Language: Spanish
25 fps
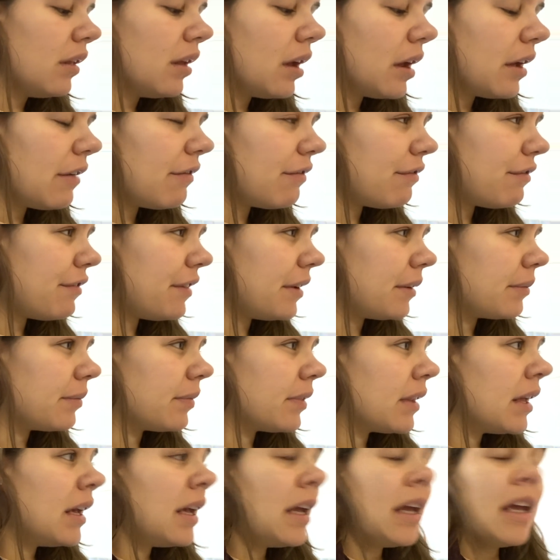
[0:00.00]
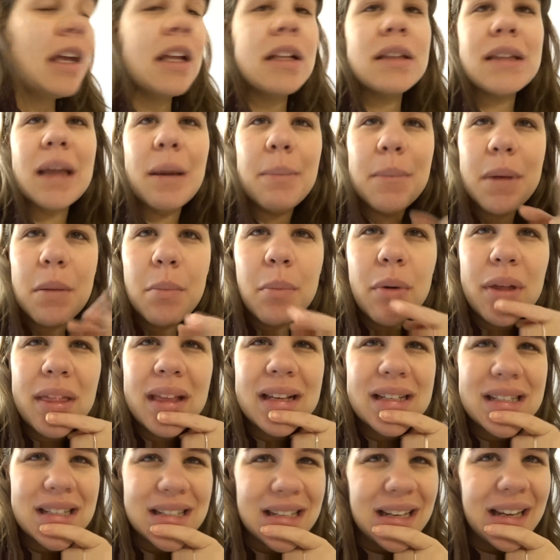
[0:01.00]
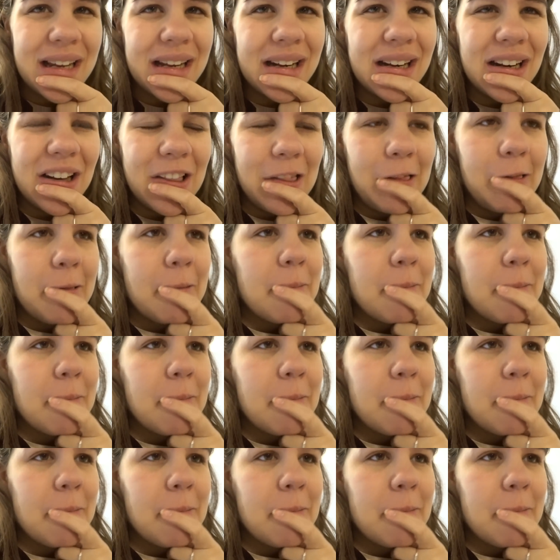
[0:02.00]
En fin. También puede ser